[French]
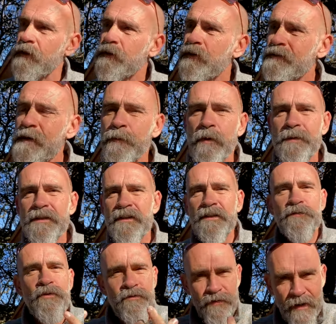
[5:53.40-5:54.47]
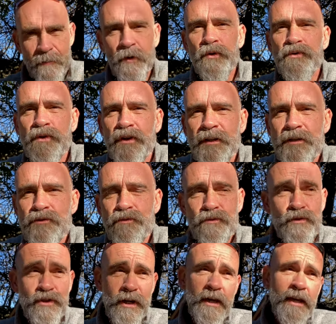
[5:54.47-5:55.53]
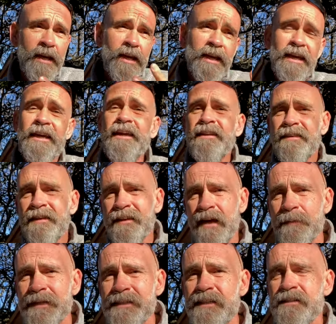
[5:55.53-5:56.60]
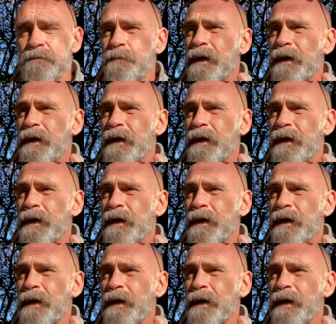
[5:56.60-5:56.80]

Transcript: dans un premier il faut vraiment que tu connaisses ton sujet et dédramatise.